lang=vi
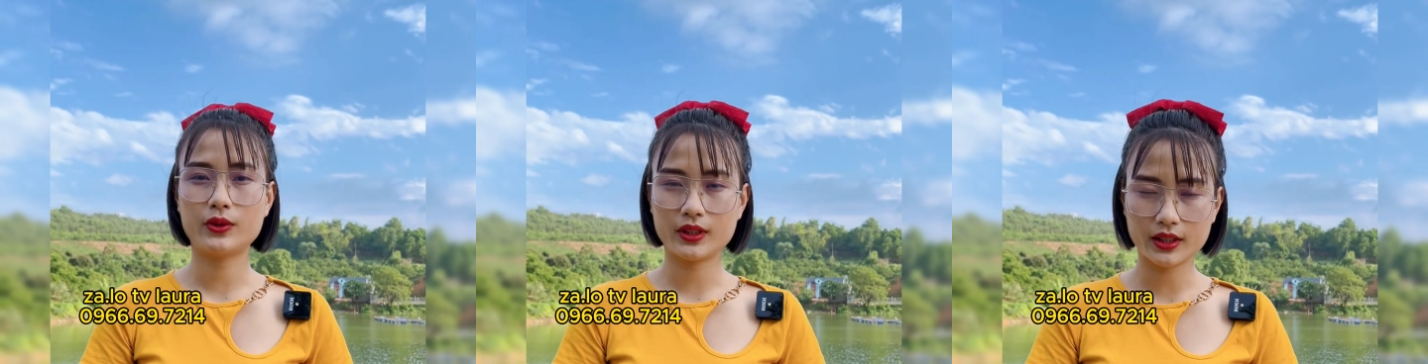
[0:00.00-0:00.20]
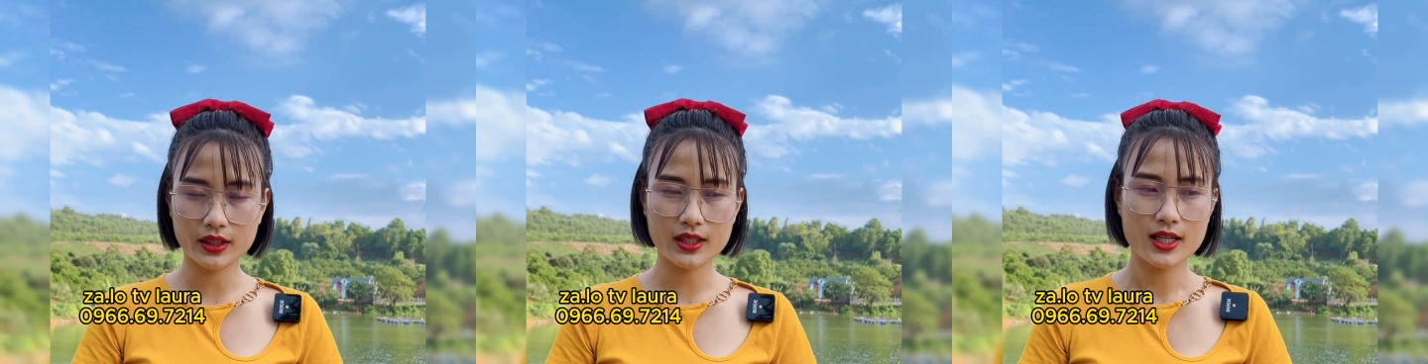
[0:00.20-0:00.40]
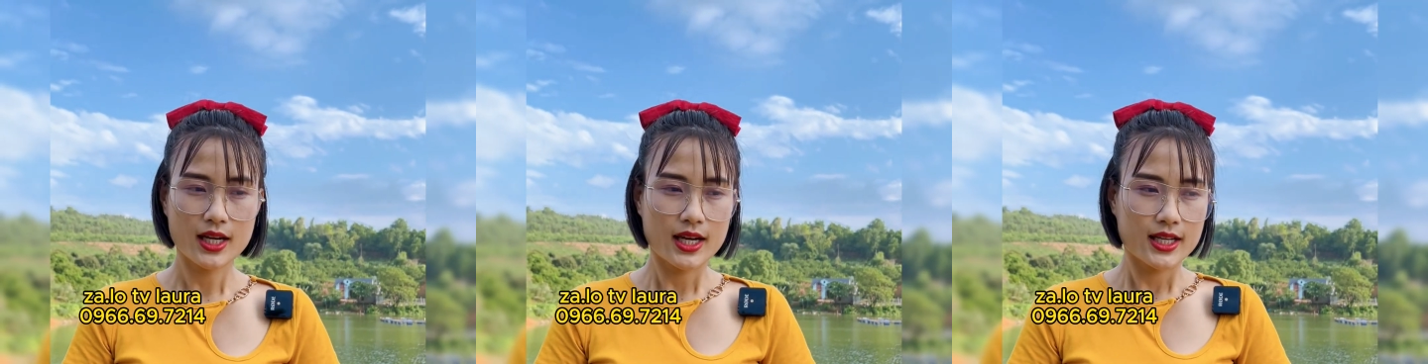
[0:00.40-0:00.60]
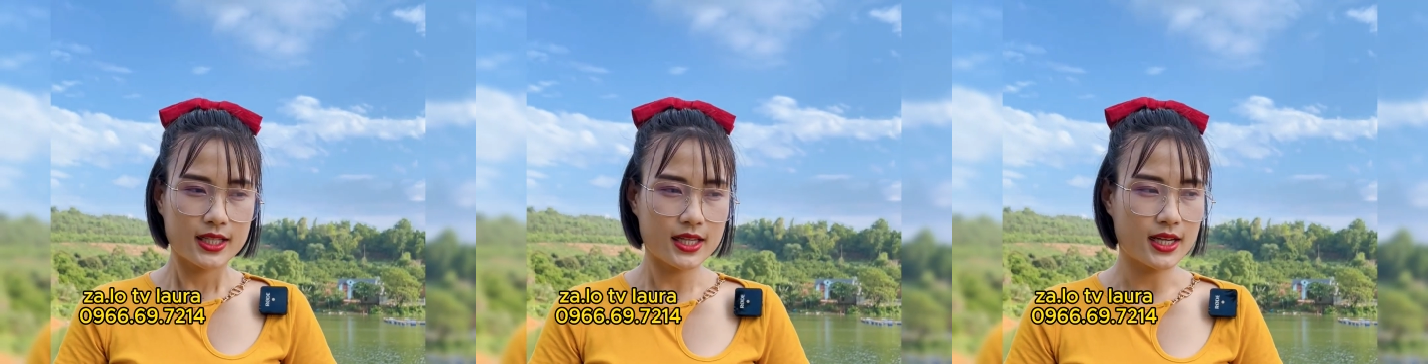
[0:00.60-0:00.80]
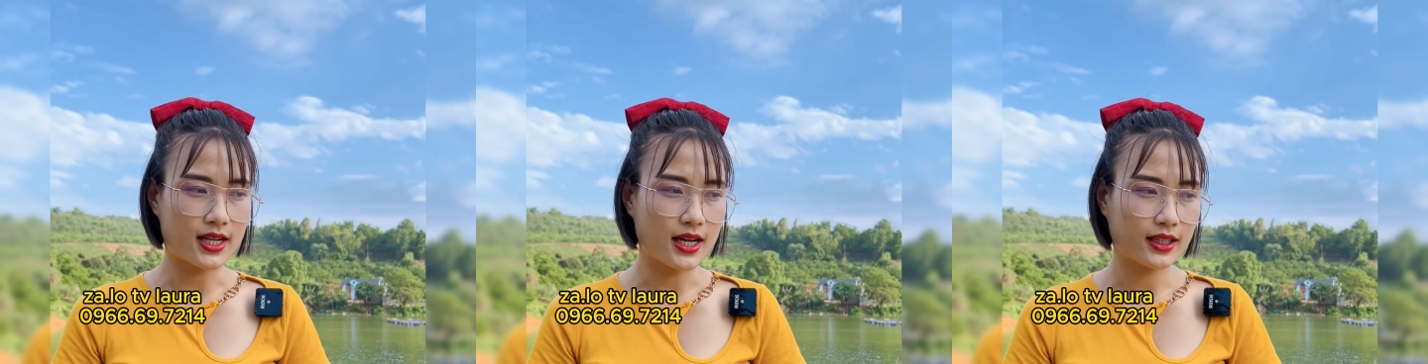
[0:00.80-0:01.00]
nữ
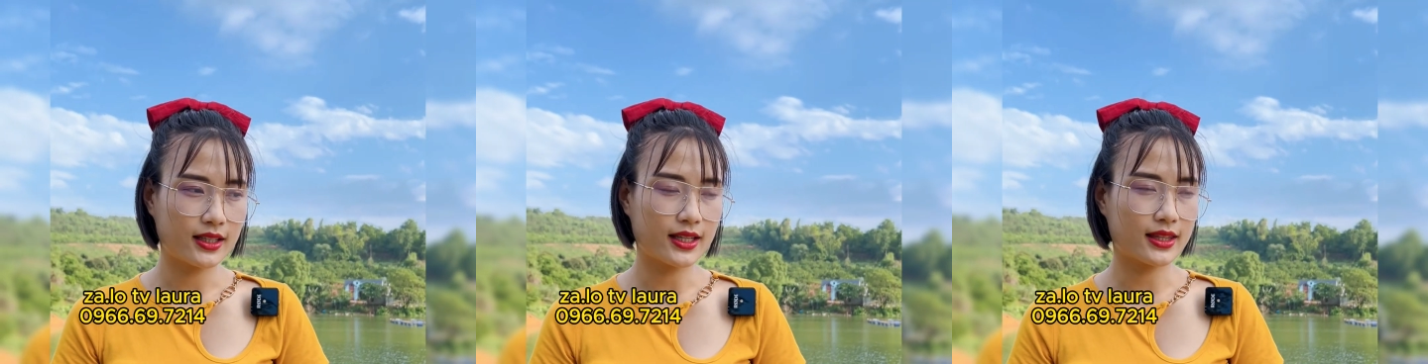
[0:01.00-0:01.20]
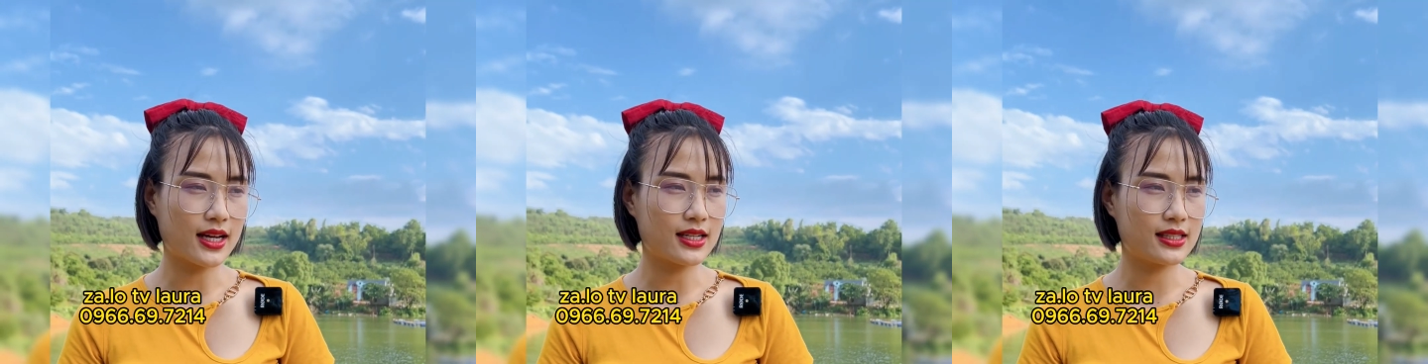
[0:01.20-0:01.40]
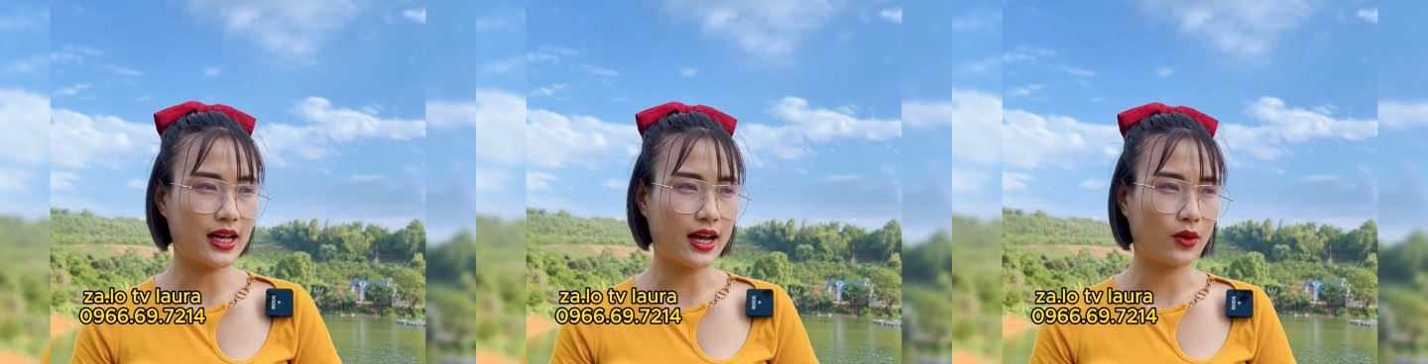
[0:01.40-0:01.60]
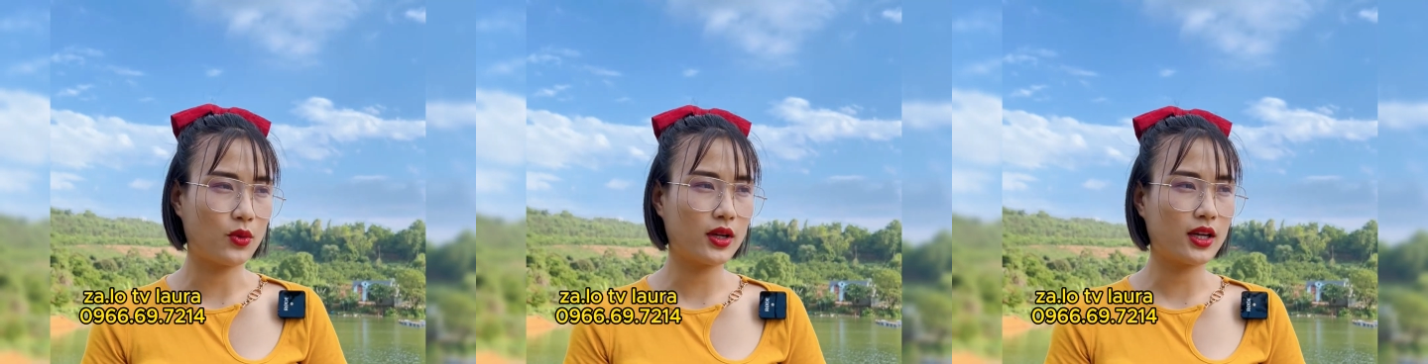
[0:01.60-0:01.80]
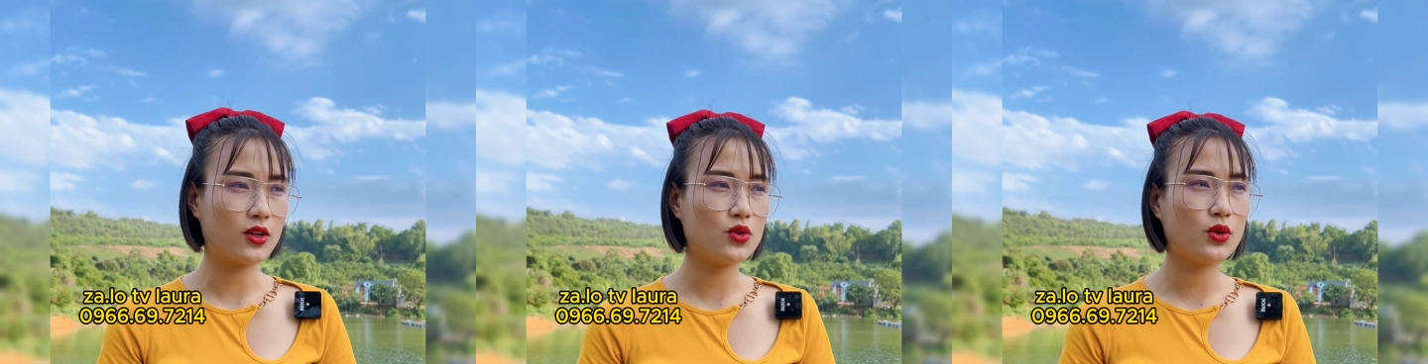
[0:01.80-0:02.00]
chỉ là người ta giải
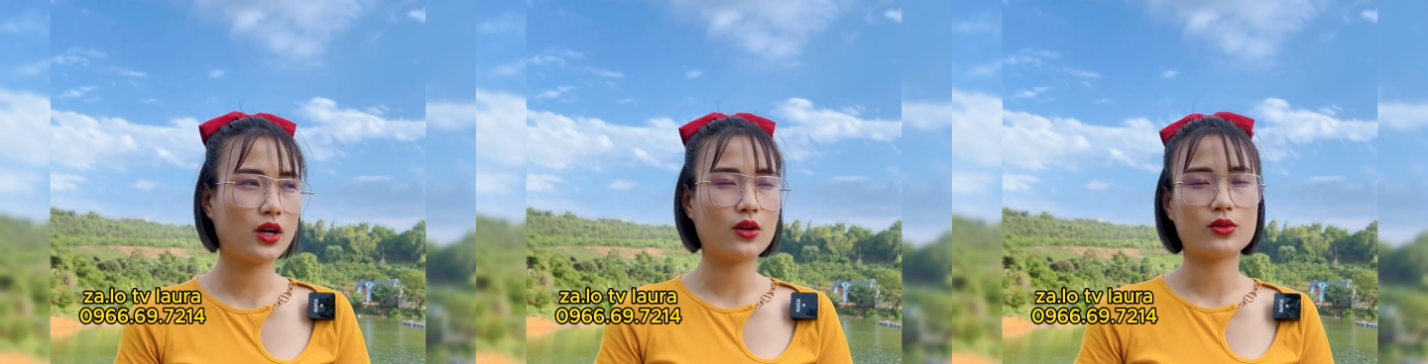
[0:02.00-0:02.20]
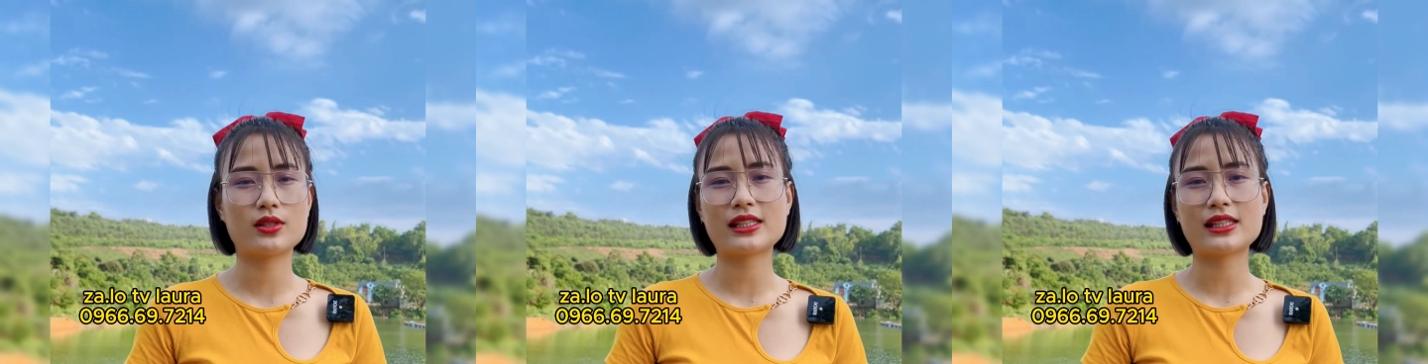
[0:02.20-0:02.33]
quyết cái nhu cầu